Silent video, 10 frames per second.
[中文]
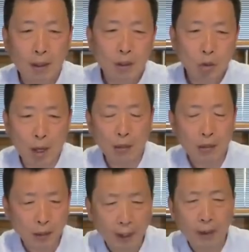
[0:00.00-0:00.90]
庄
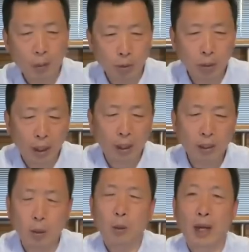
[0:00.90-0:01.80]
子呢，在屋里
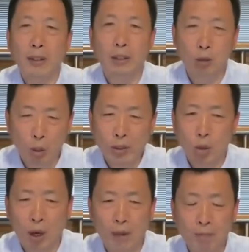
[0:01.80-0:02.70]
又开始转
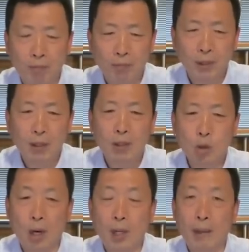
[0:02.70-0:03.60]
圈儿，
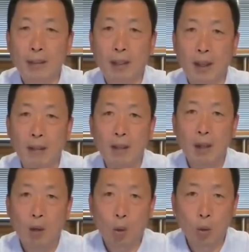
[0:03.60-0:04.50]
转了半天，
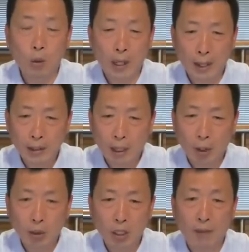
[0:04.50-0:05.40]
忽然
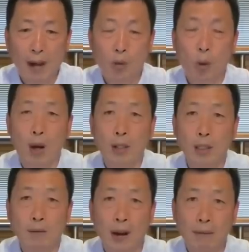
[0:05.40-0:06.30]
抄起瓦罐儿，
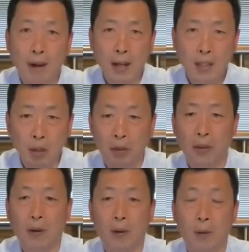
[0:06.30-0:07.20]
是往外就
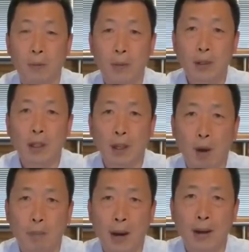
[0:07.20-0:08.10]
走。这
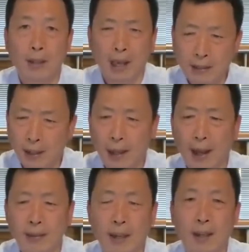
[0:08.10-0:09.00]
老伴儿赶紧
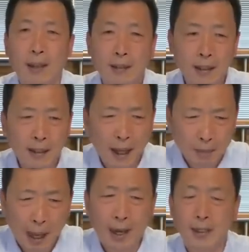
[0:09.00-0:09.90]
拦着：“你
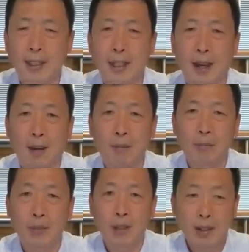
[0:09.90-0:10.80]
干嘛去
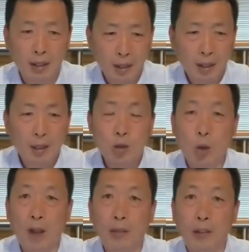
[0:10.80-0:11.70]
呀？”
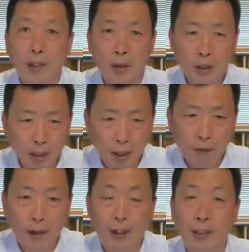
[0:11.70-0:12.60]
庄子到这
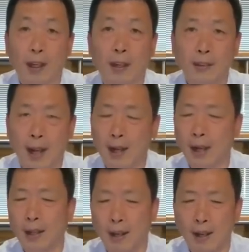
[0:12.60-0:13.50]
份儿上了，那
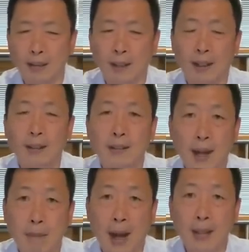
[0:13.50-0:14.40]
还横呢？
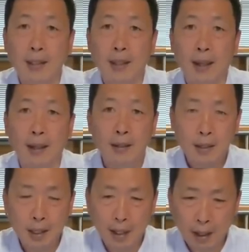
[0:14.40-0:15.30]
干嘛去呀？
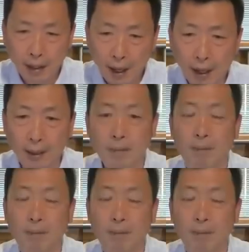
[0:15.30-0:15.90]
借粮。